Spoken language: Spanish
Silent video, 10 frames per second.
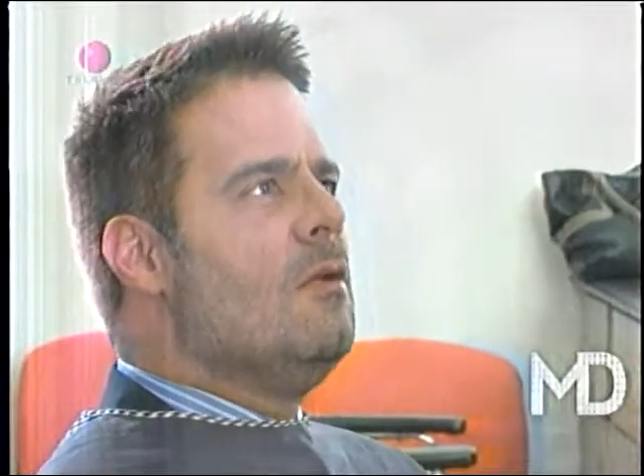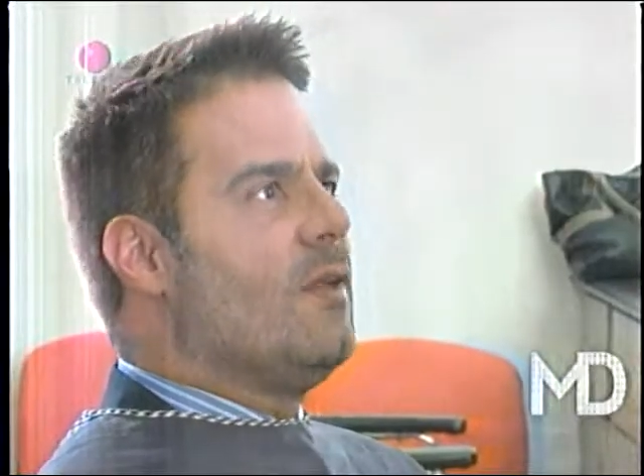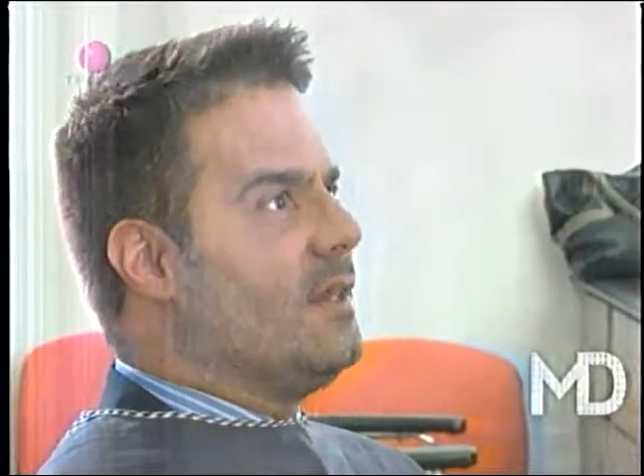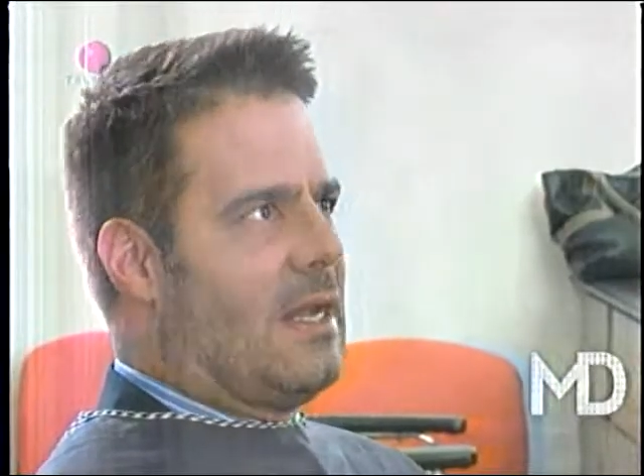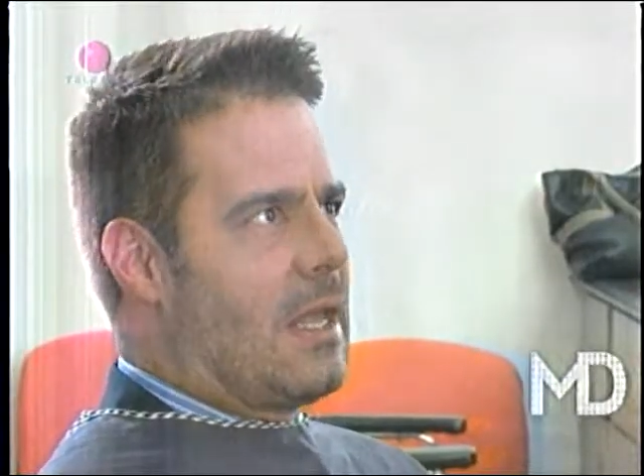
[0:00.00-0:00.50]

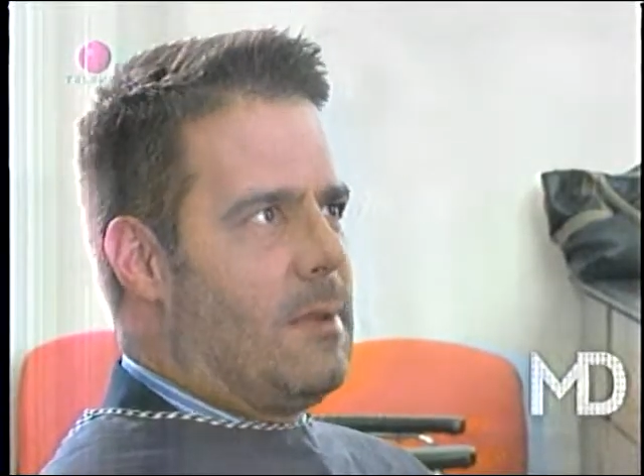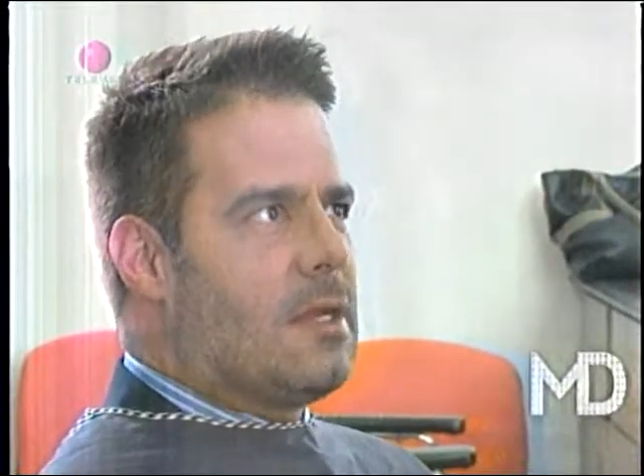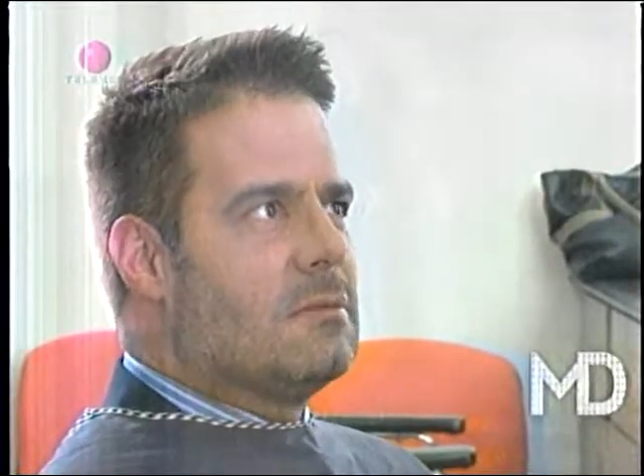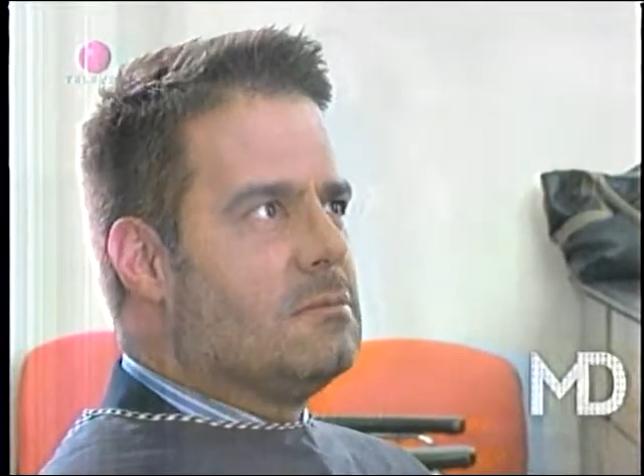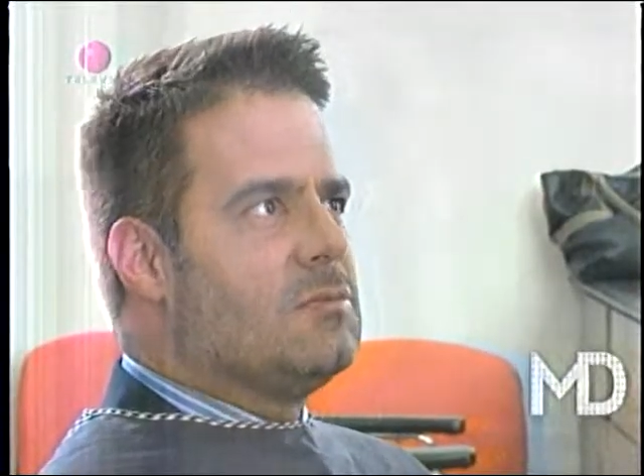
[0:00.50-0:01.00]
frente a las
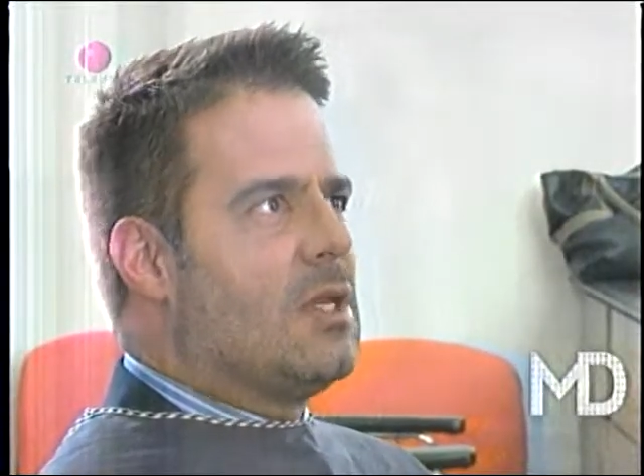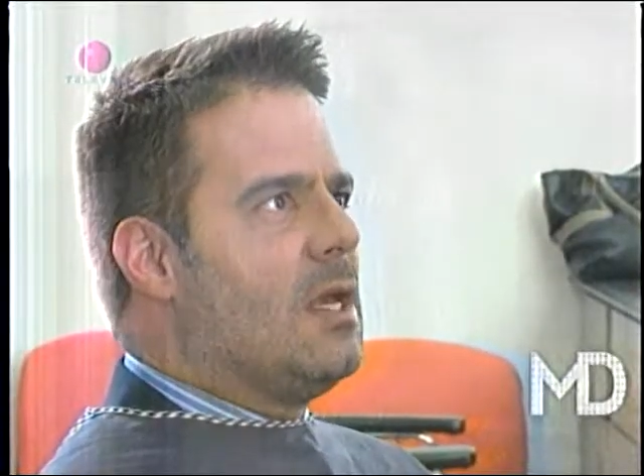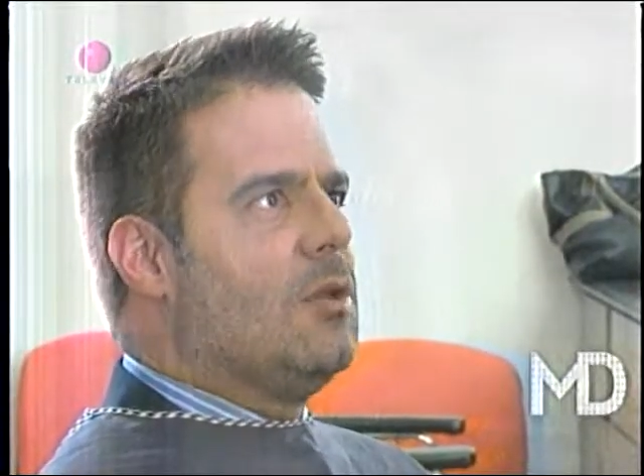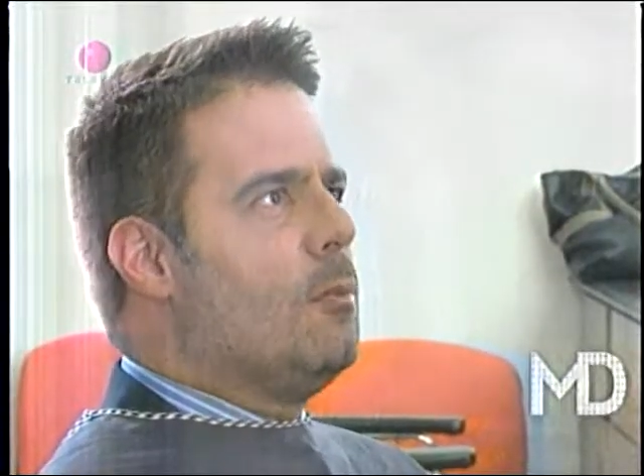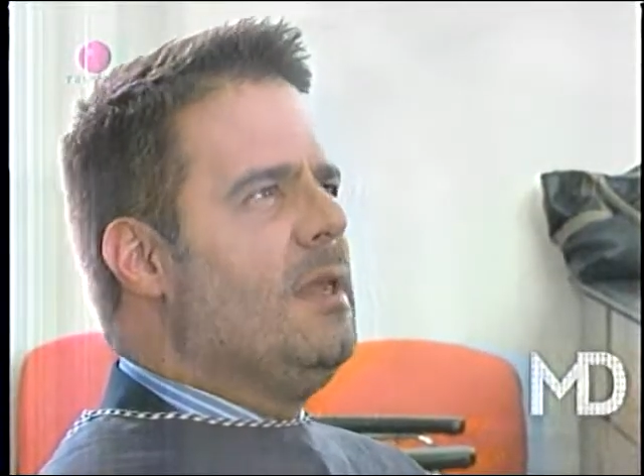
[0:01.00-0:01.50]
cámaras O
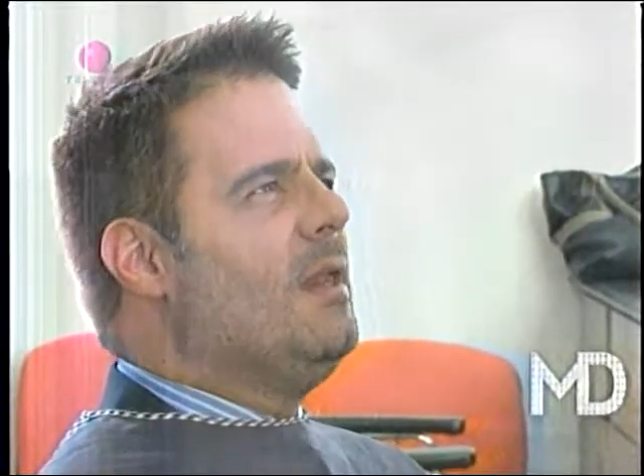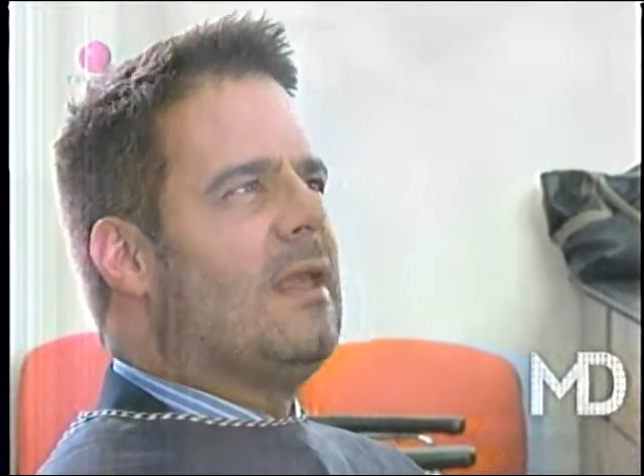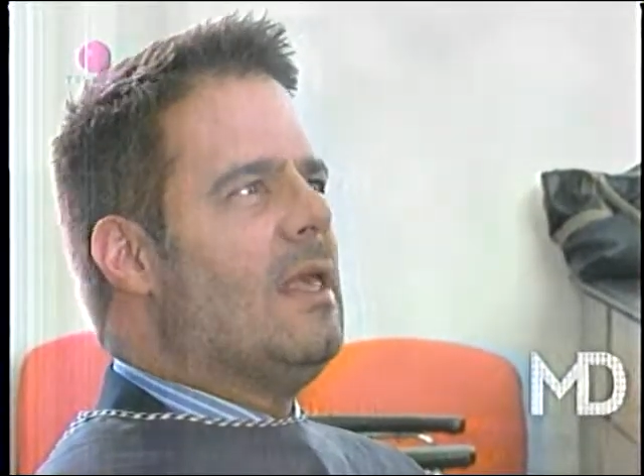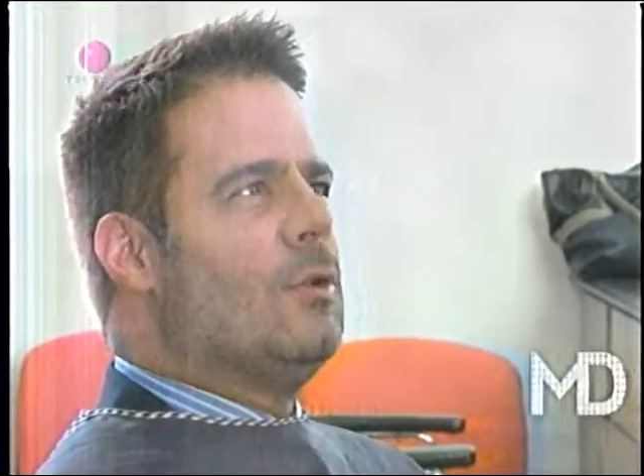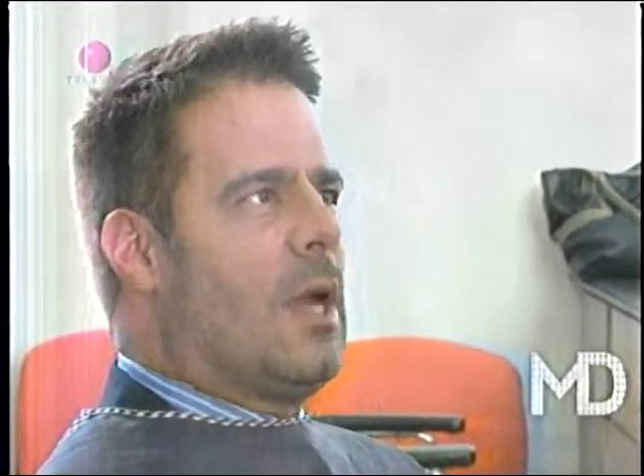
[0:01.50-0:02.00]
sea, yo me iré quedando